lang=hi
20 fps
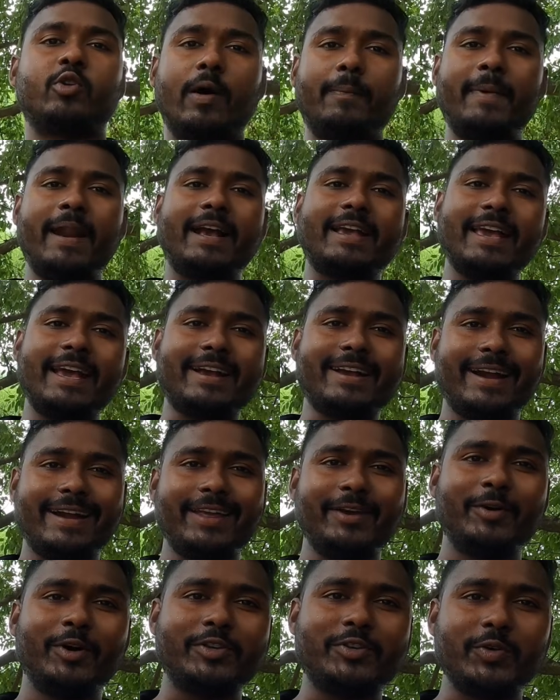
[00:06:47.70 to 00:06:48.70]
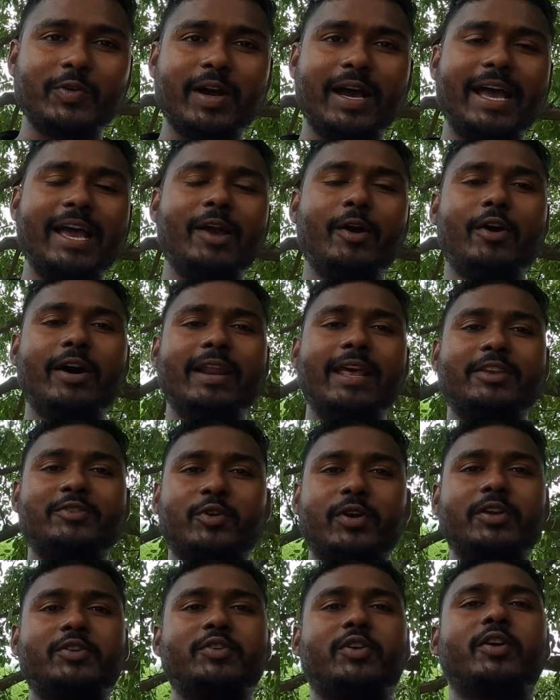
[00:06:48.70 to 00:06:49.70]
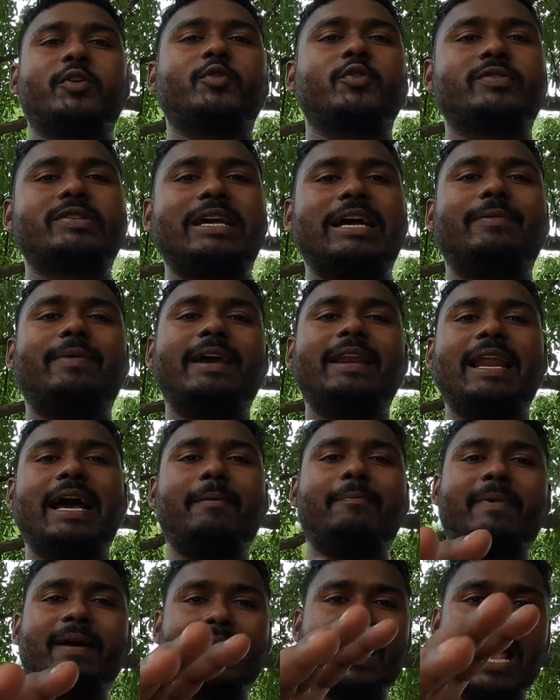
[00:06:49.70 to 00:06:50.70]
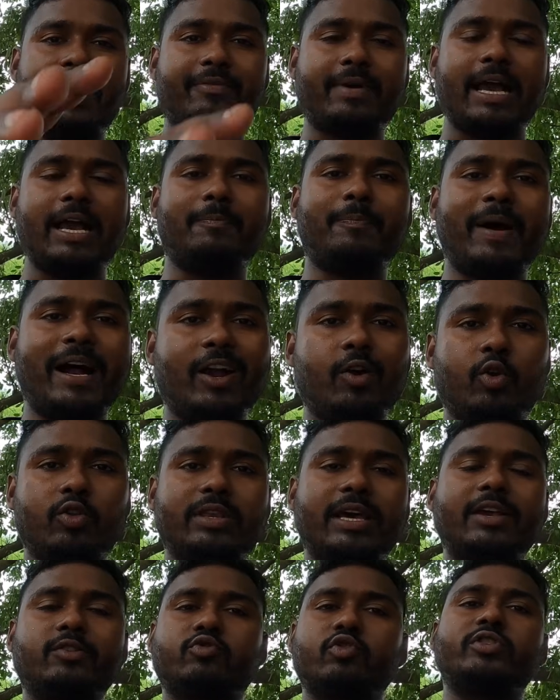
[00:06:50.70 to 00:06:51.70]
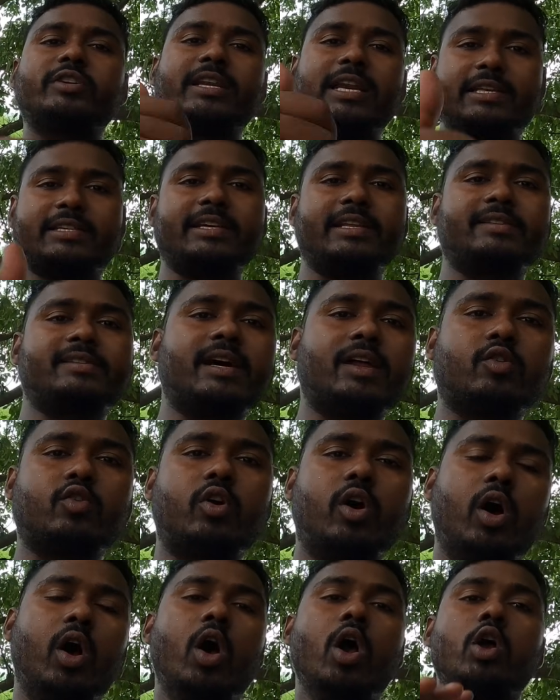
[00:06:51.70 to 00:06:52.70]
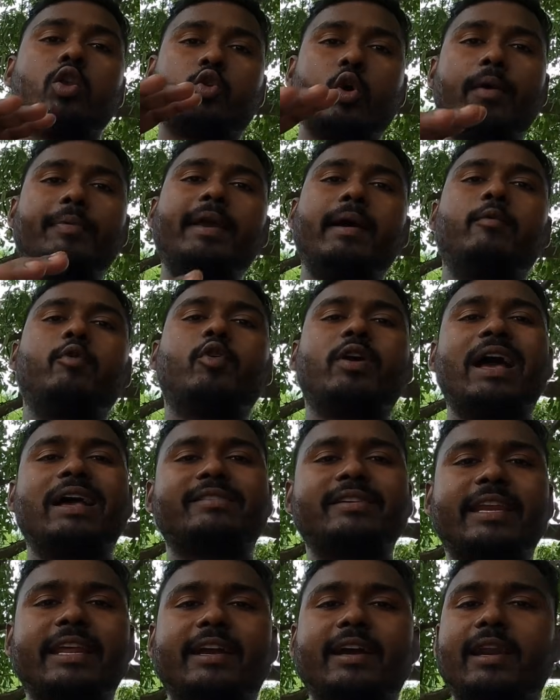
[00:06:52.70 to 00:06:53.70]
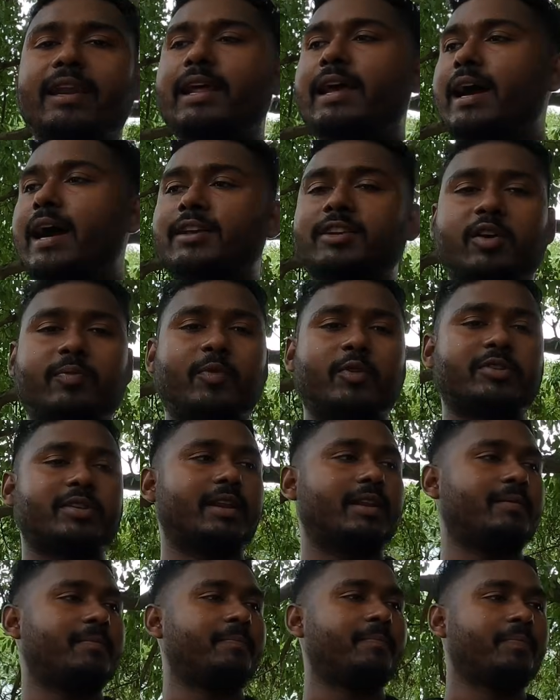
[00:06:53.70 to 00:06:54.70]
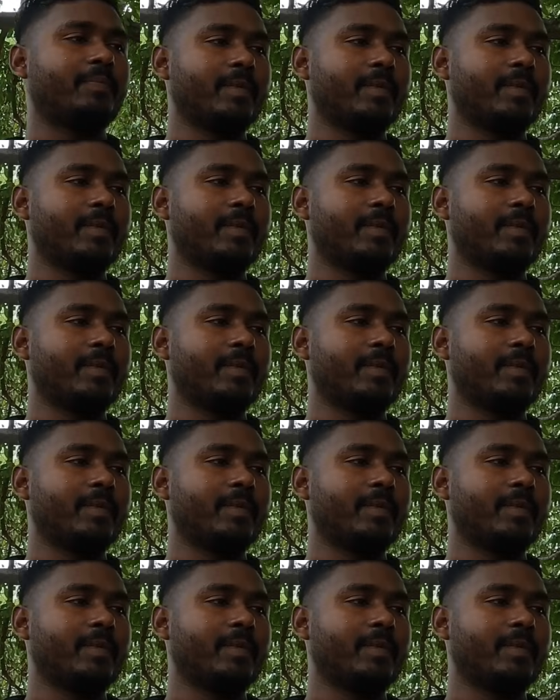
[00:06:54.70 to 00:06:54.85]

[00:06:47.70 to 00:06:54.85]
तो अपना केक कटिंग हो चुका है और ये छोटी छोटी खुशियाँ भाई लाइफ का लाइफ का एक पार्ट होता है इसको जीना चाहिए इंसान को तो अभी हम लोग यहाँ से निकल रहे हैं आ जाओ पोषण